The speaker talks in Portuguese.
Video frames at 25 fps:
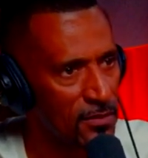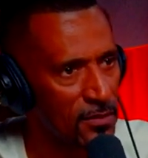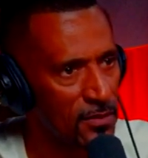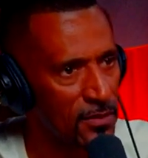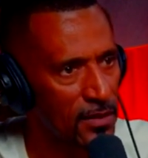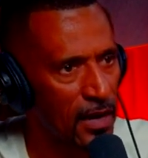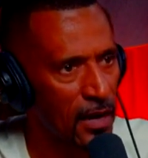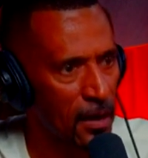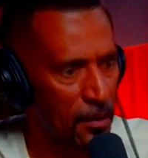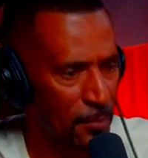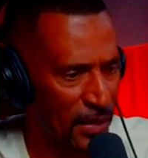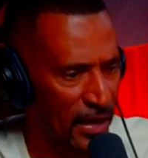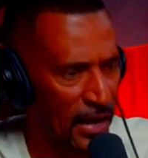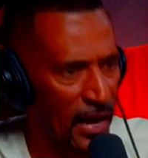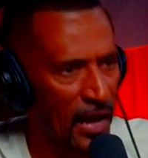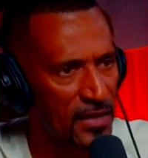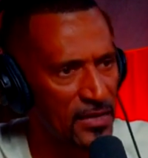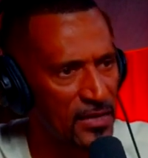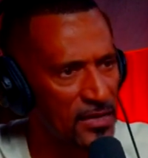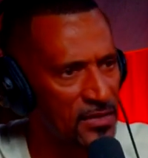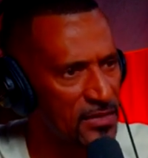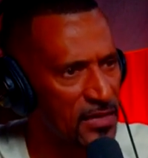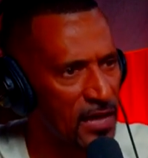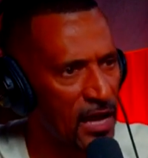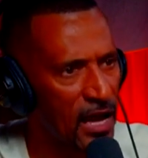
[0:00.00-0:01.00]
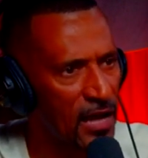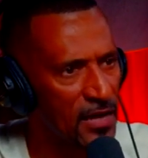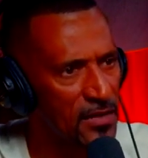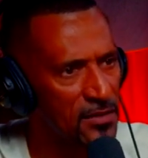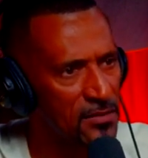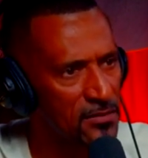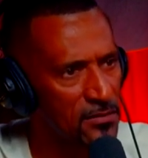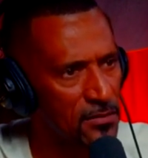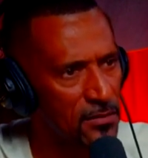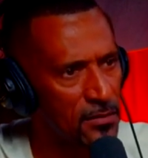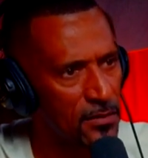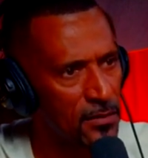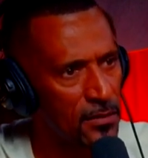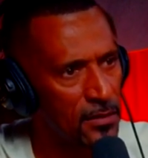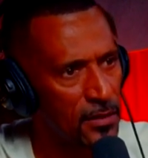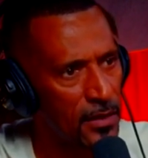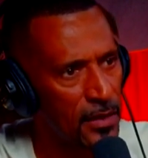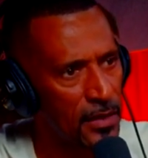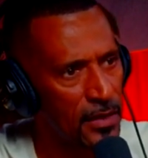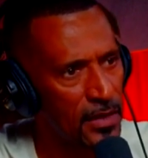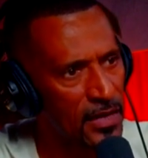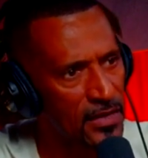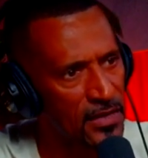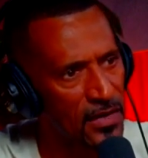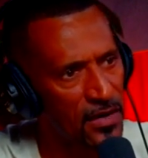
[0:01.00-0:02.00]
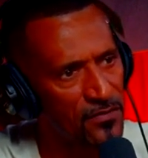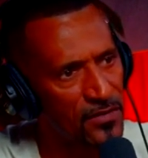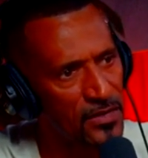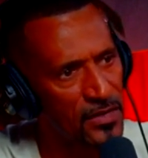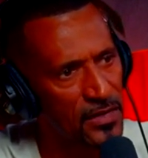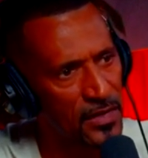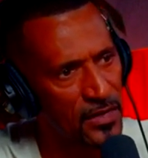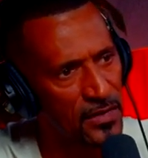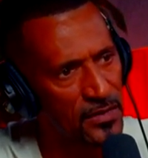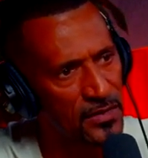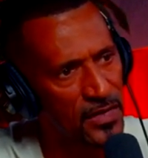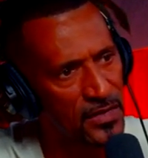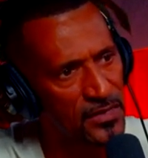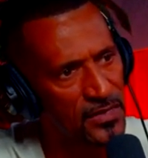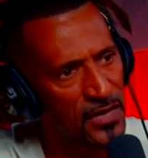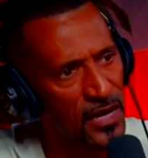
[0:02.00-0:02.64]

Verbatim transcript: Que era pegar 10 reais e através daquele 10